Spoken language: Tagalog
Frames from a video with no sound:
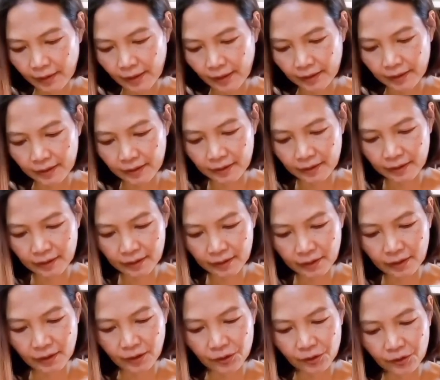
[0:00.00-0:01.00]
Yan.
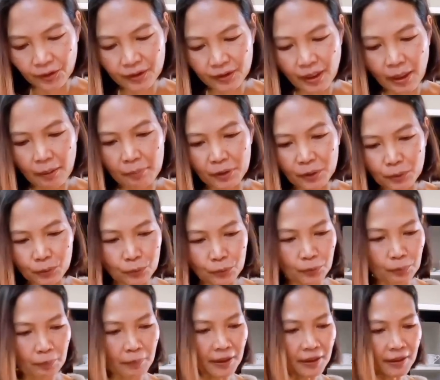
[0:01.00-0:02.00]
Tingnan nyo, ang daming
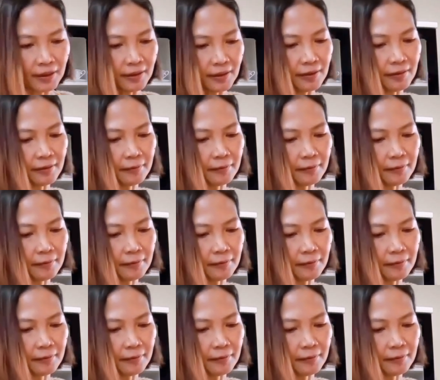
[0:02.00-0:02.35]
tubig.